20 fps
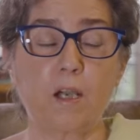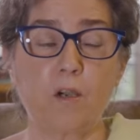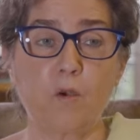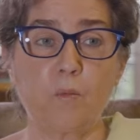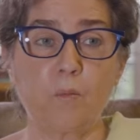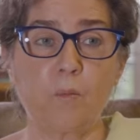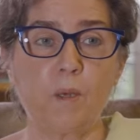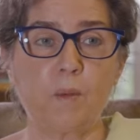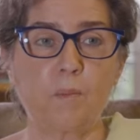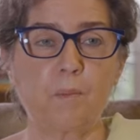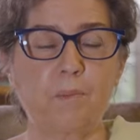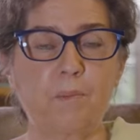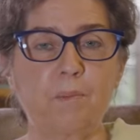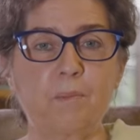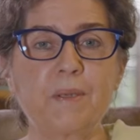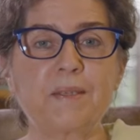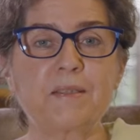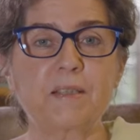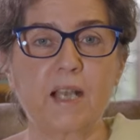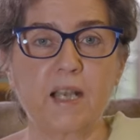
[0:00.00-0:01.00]
kaum
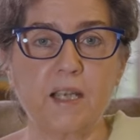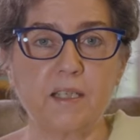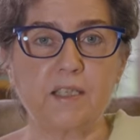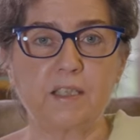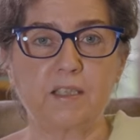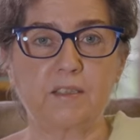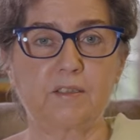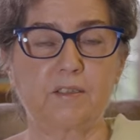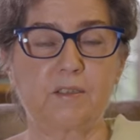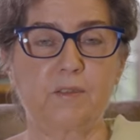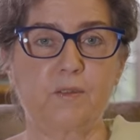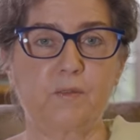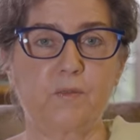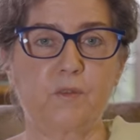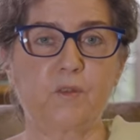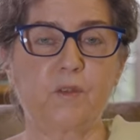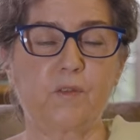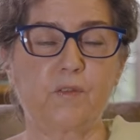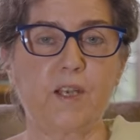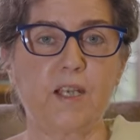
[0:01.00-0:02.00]
bis gar nicht
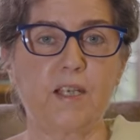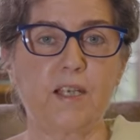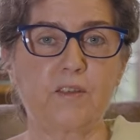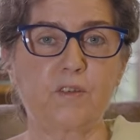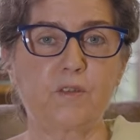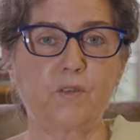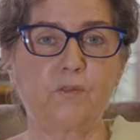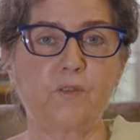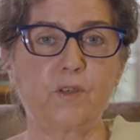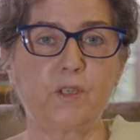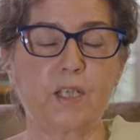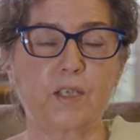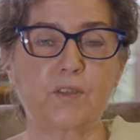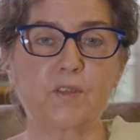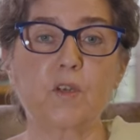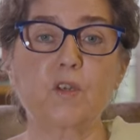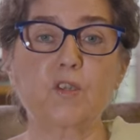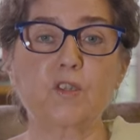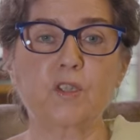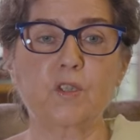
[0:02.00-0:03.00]
zur Freilassung von
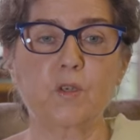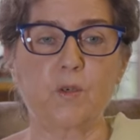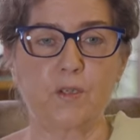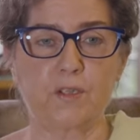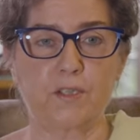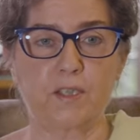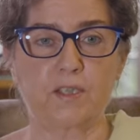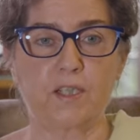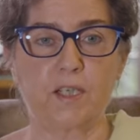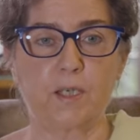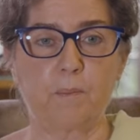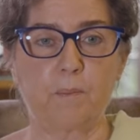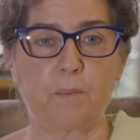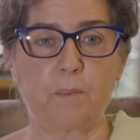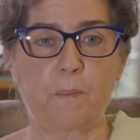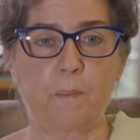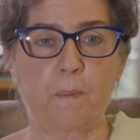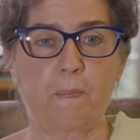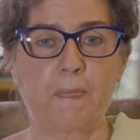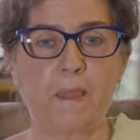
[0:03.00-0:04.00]
Assange geäußert
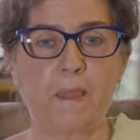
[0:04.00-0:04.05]
haben,